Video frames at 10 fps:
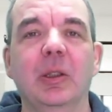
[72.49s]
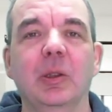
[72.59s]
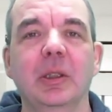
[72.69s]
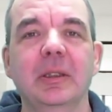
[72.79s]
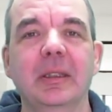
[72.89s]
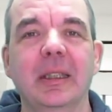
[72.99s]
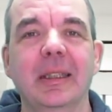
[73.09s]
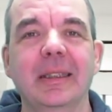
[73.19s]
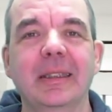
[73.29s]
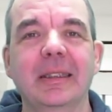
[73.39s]
Und
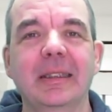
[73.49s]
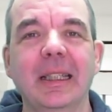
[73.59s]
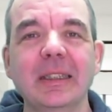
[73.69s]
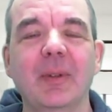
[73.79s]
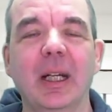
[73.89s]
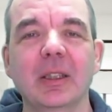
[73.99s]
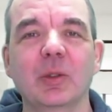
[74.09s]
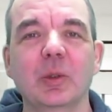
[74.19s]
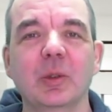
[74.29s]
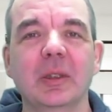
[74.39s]
äh, das war
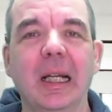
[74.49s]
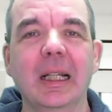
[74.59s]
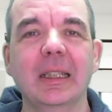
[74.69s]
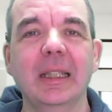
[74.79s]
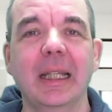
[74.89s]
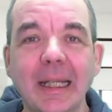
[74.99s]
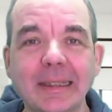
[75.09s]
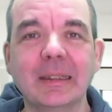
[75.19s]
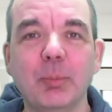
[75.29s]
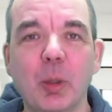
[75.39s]
sozusagen die
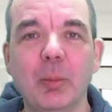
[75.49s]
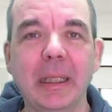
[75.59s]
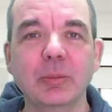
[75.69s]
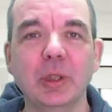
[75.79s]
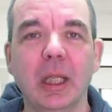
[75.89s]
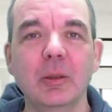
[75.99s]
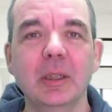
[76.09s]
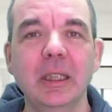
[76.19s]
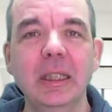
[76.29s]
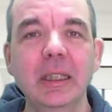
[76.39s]
erste
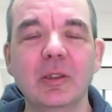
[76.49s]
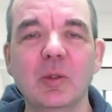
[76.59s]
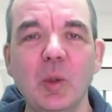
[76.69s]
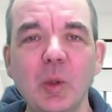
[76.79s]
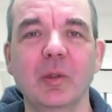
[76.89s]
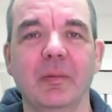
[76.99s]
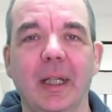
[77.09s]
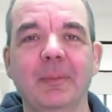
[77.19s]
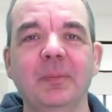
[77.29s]
Problemstellung, die hier zu lösen war.